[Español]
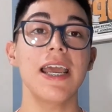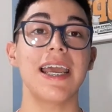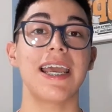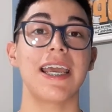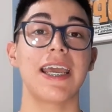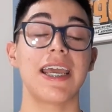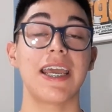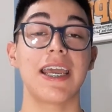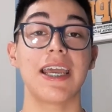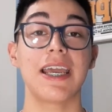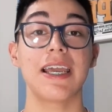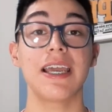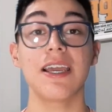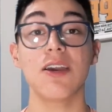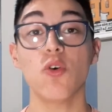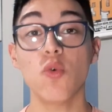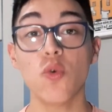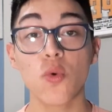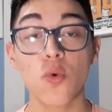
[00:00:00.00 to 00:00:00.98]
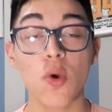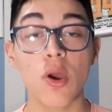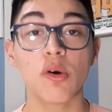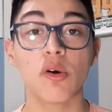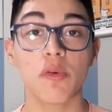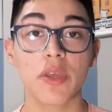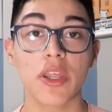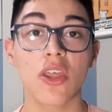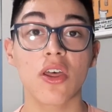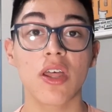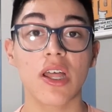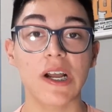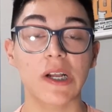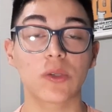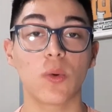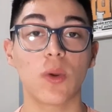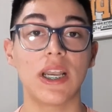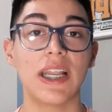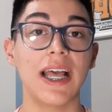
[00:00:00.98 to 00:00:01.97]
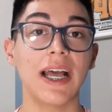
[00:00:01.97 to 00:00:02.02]
eh, un nuevo video de
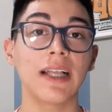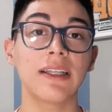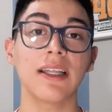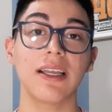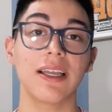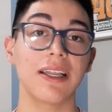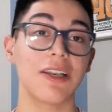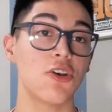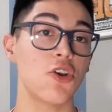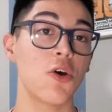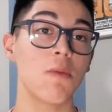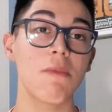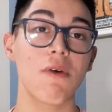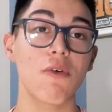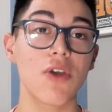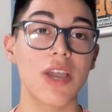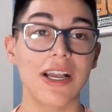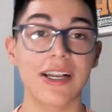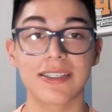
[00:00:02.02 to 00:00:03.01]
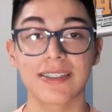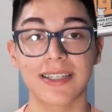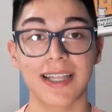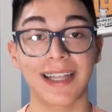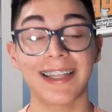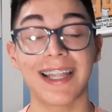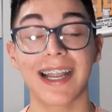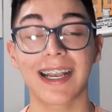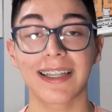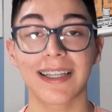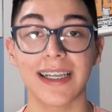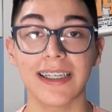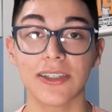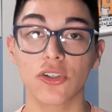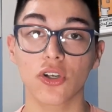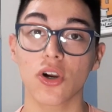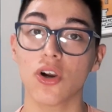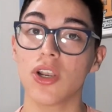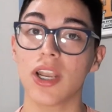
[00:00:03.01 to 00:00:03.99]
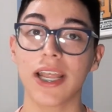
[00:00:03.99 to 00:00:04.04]
actualidad, no me voy a extender
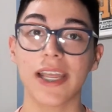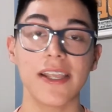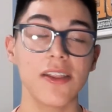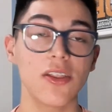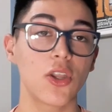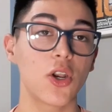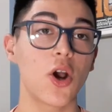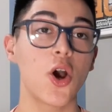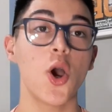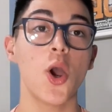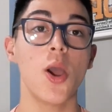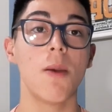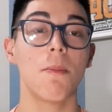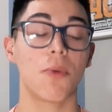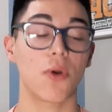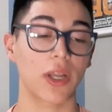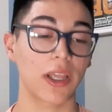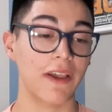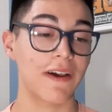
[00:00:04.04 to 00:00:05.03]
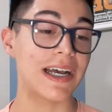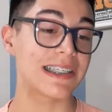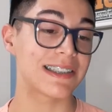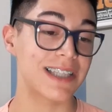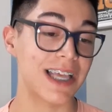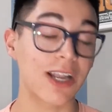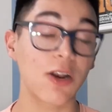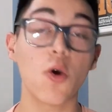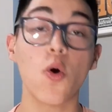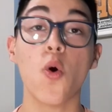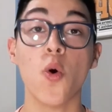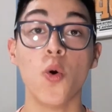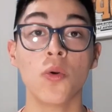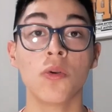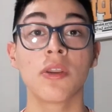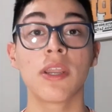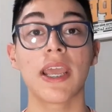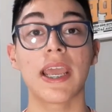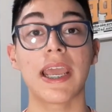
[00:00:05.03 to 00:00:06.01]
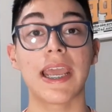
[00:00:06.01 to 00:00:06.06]
tanto con la intro porque va a ser
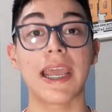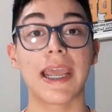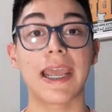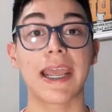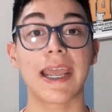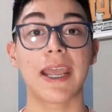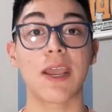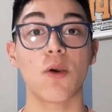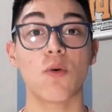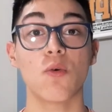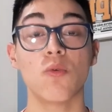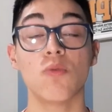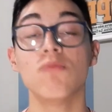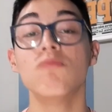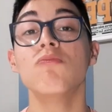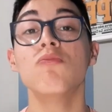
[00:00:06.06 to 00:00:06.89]
eh,